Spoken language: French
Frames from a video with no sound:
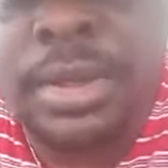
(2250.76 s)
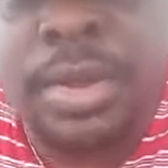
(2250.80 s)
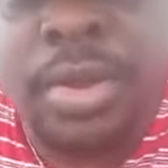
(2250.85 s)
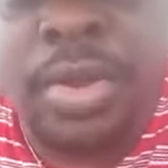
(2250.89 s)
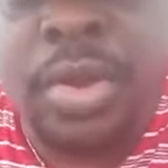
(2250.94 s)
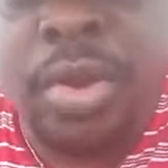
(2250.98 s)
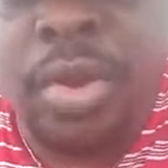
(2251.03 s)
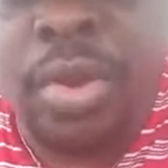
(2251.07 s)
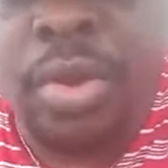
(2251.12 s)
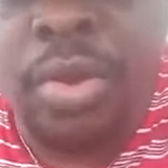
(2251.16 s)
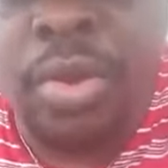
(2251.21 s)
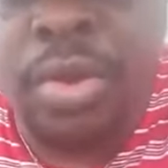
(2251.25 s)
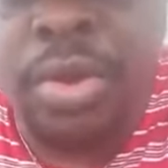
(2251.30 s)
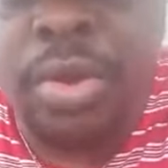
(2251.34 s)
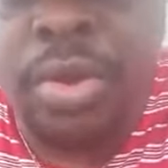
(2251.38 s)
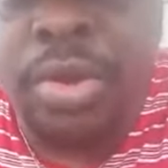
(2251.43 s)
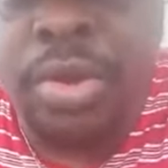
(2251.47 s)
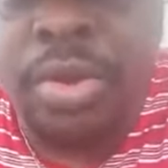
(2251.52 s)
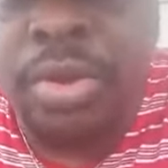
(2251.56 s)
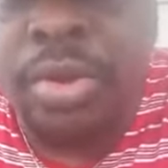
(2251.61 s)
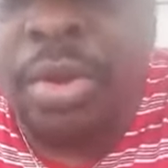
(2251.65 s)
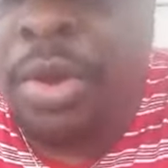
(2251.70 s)

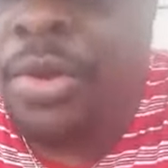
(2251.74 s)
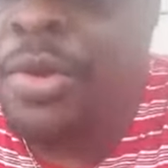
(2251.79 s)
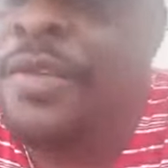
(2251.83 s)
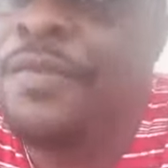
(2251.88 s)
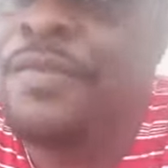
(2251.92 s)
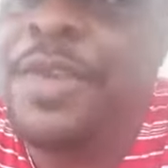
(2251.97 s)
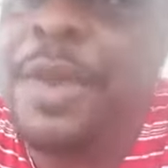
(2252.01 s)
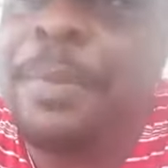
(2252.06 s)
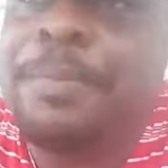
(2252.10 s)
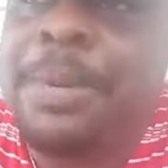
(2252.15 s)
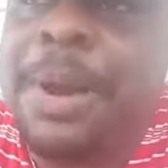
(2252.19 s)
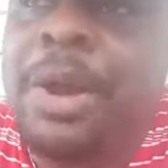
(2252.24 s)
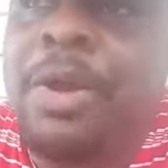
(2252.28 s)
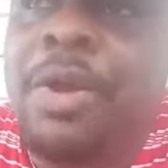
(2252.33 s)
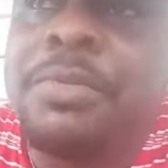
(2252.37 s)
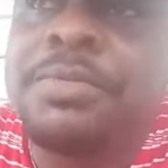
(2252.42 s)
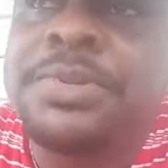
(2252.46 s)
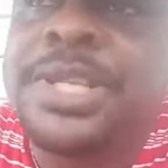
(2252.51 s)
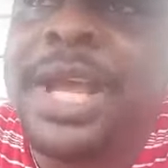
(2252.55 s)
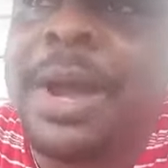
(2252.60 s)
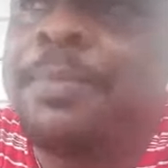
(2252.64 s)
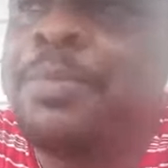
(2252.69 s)
euh, on ne vient pas
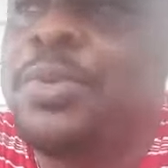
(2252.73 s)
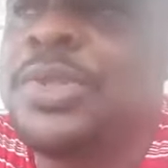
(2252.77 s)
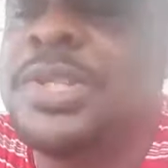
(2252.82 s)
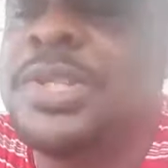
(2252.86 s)
comme ça pour